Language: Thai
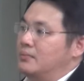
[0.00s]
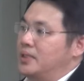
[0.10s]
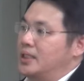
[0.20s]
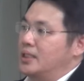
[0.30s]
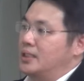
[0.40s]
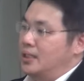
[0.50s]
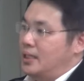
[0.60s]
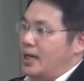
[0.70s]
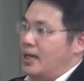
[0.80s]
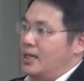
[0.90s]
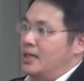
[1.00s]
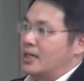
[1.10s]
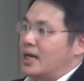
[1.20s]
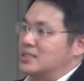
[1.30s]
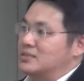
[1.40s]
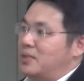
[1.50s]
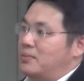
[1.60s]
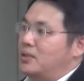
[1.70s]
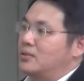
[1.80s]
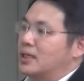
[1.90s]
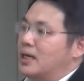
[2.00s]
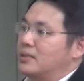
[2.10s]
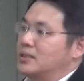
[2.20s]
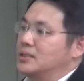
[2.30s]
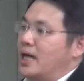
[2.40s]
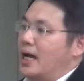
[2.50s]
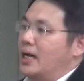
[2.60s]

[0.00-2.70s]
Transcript: มีก๊าซบับเบิลนะครับก็คือ